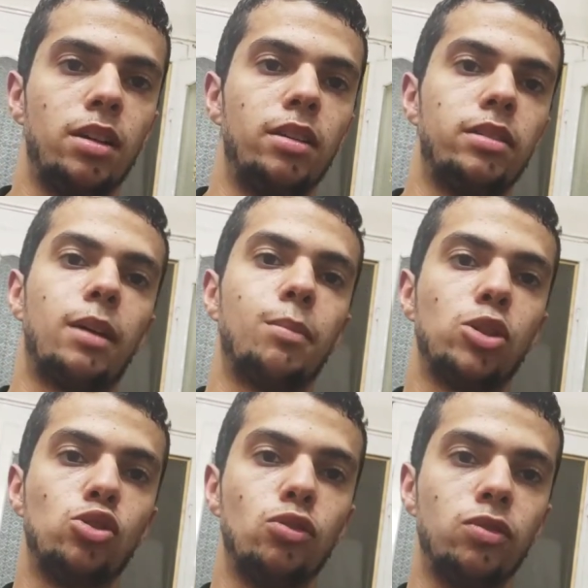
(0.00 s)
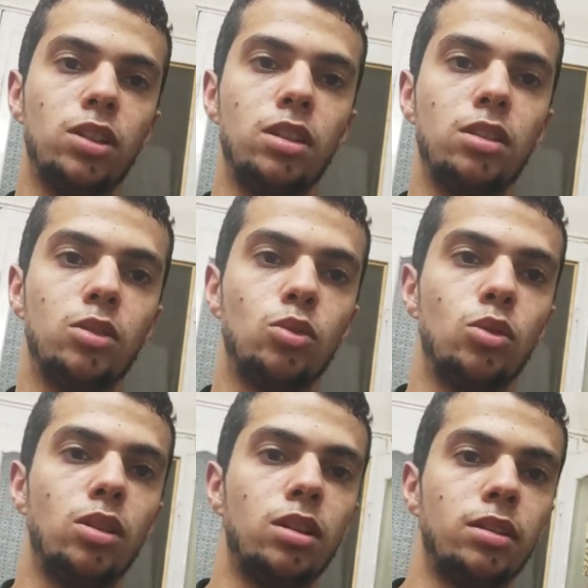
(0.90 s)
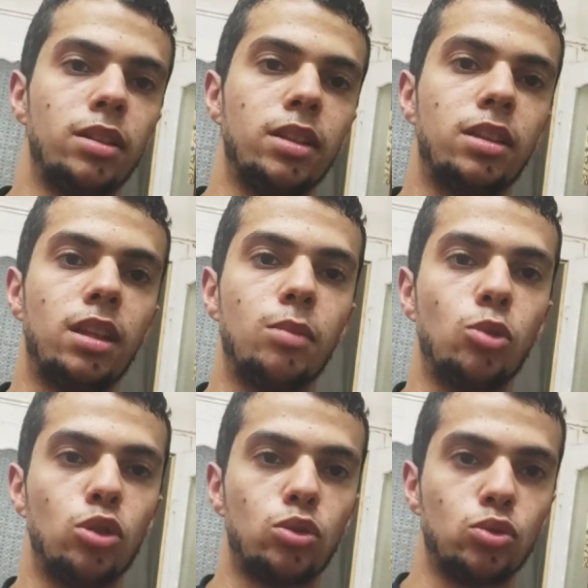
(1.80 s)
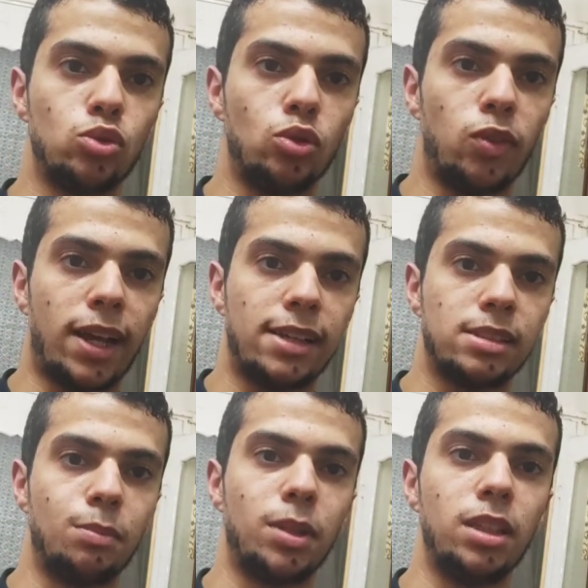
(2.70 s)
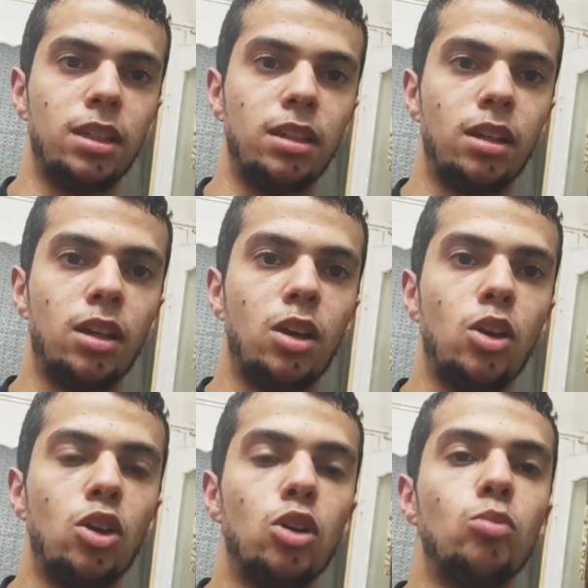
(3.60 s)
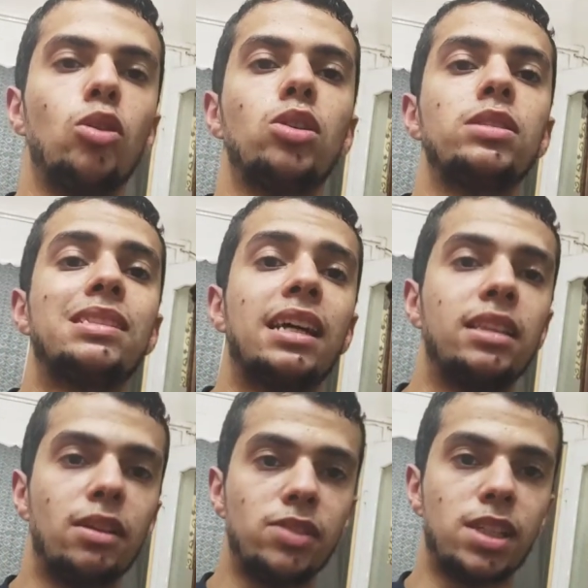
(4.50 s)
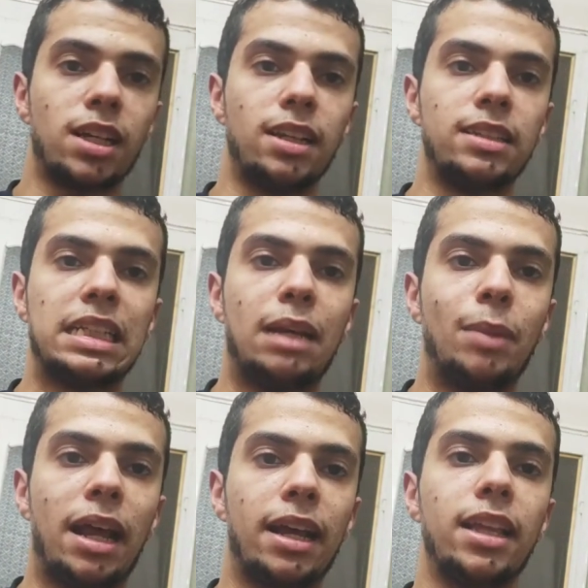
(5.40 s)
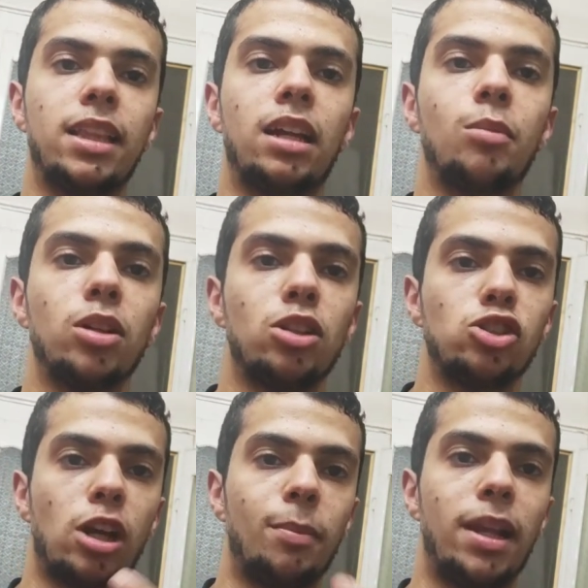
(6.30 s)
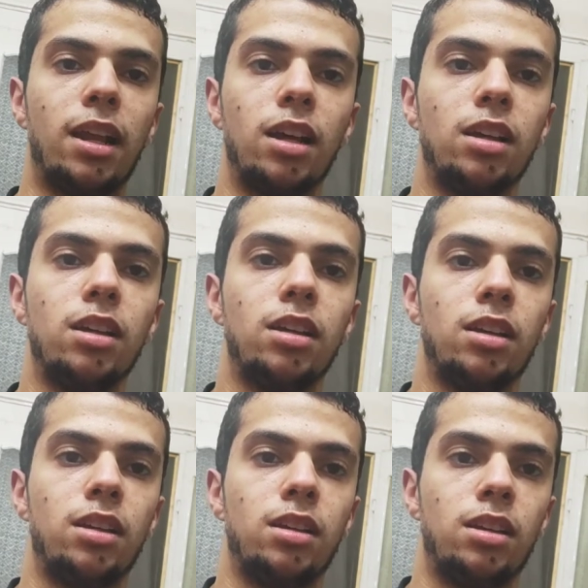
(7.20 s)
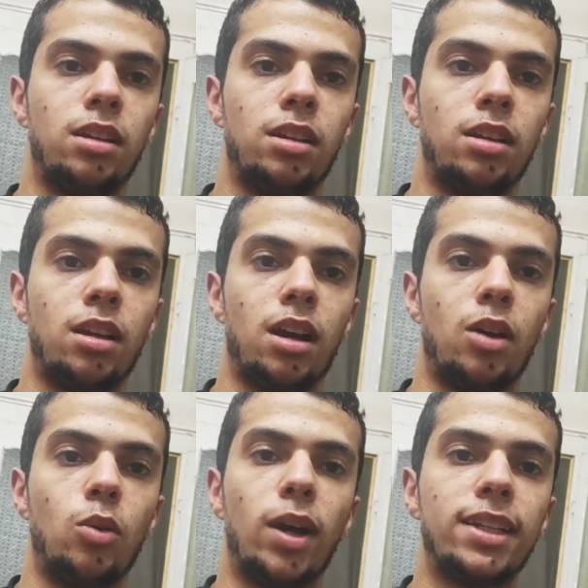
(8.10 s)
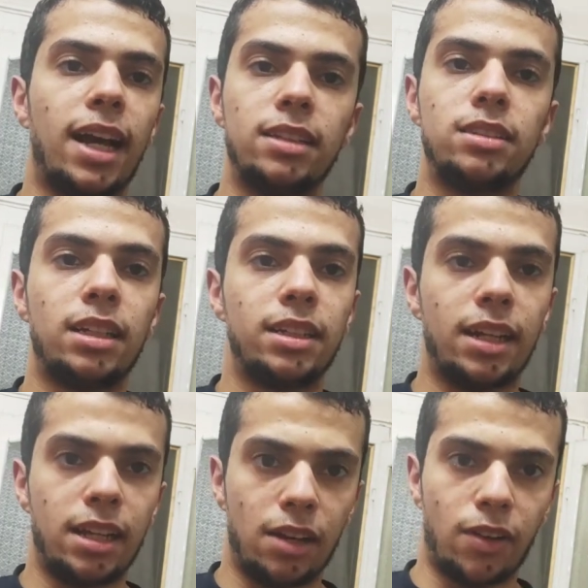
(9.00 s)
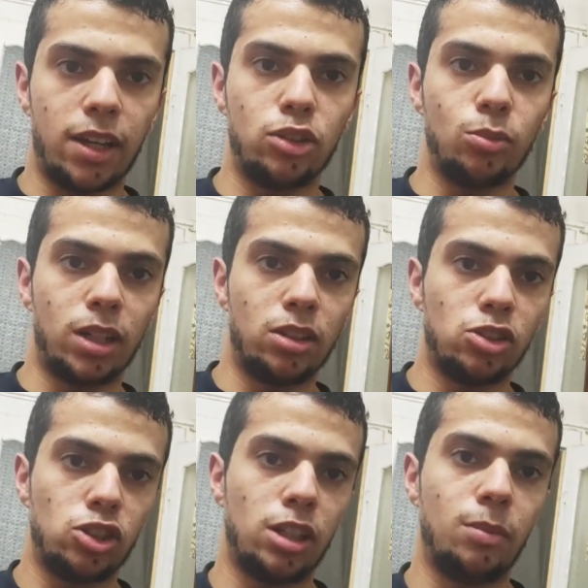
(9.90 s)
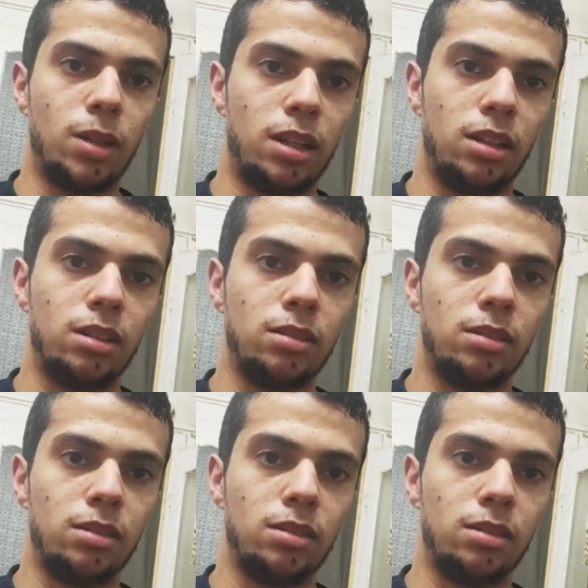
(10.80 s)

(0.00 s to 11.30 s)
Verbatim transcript: ان انت عم تشوفني تقول ان انت ممكن تكون ظروفك احسن مني ممكن تساعد نفسك ان انت تعمل حاجات انا ما اقدرش اعملها او اي حد تاني ناجح في حياته ما يقدرش يعملها